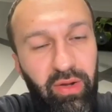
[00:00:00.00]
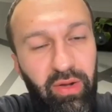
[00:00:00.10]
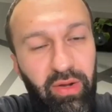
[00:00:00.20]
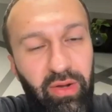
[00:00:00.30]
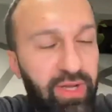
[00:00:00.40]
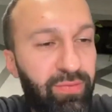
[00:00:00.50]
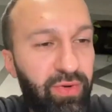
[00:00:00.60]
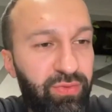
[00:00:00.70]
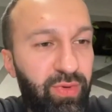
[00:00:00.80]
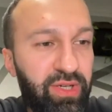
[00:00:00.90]
of our
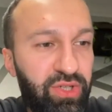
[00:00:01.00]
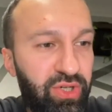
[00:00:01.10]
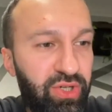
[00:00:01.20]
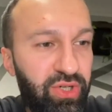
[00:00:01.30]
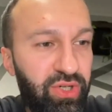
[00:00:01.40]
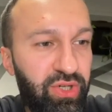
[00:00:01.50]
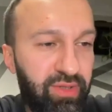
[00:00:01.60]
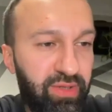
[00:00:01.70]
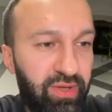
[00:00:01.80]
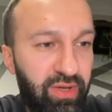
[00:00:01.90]
infrastructure,
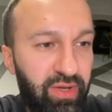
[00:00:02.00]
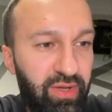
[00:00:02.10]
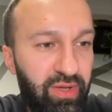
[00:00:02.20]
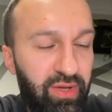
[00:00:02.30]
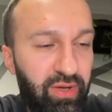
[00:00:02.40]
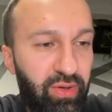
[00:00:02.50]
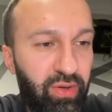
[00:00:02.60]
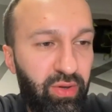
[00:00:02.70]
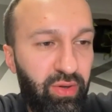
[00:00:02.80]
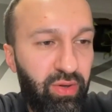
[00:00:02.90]

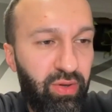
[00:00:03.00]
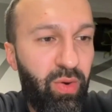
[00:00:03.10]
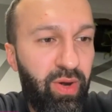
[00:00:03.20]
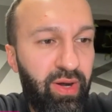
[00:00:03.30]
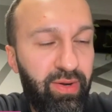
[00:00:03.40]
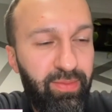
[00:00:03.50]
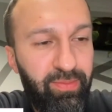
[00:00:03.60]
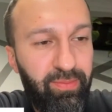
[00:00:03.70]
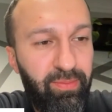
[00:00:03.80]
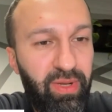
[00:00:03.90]
of our
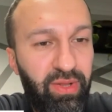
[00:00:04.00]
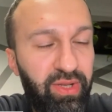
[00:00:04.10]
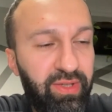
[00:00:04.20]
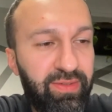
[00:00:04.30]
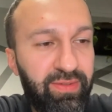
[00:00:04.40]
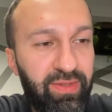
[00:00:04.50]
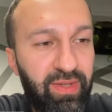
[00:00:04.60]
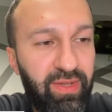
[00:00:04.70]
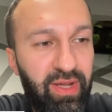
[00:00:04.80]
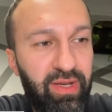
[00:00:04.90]
buildings
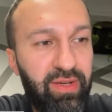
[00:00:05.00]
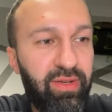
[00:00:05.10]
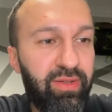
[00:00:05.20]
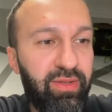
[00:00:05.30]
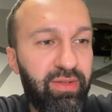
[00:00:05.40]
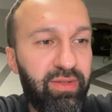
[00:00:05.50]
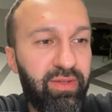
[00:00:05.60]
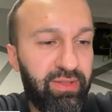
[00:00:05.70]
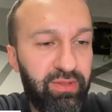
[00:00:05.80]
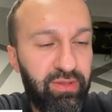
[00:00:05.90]
and
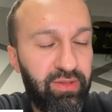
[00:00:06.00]
houses.